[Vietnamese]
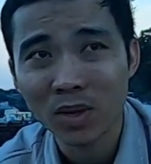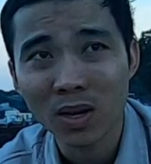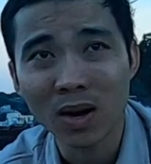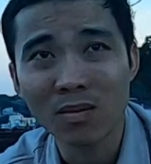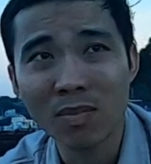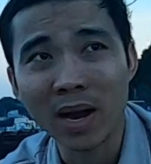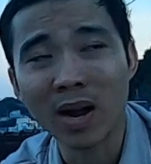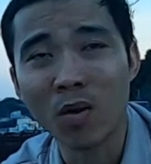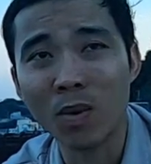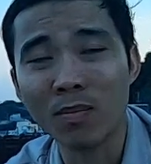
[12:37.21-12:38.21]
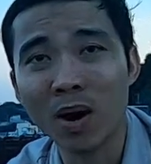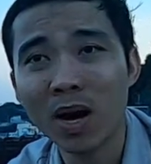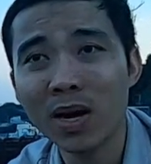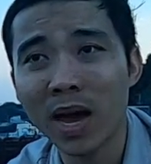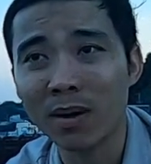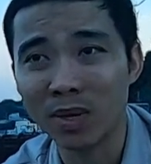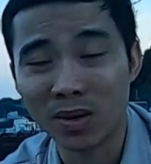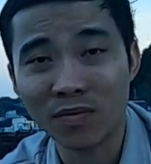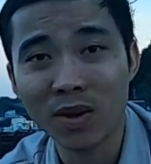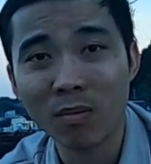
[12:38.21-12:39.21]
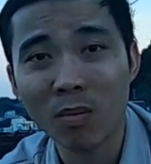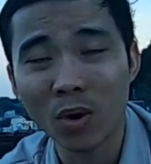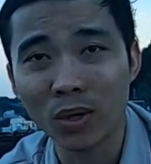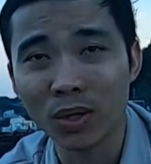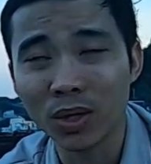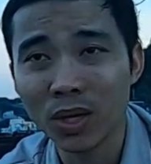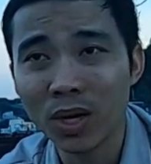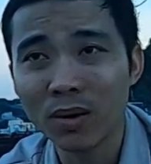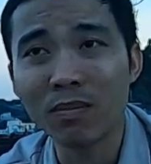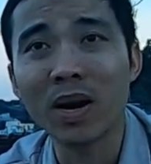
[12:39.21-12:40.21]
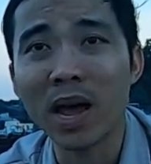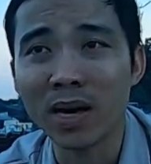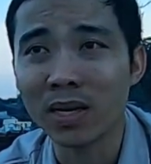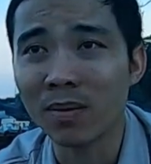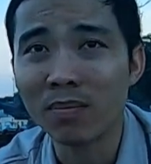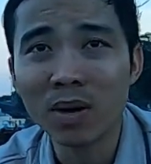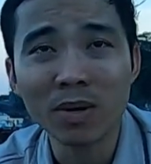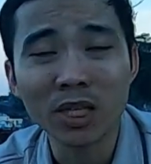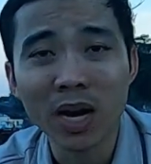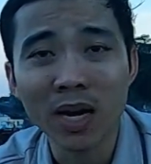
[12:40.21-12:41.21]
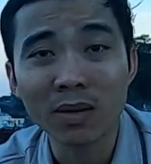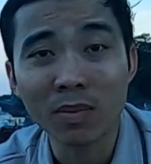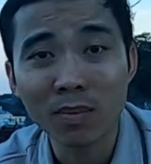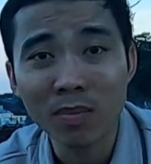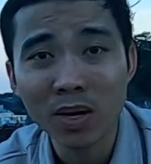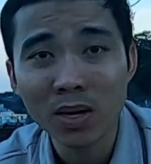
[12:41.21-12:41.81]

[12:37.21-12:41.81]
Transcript: à, ban đầu mình mới hẹn mà chụp phim á mọi người mình hàng chụp á bị sai tùm lum á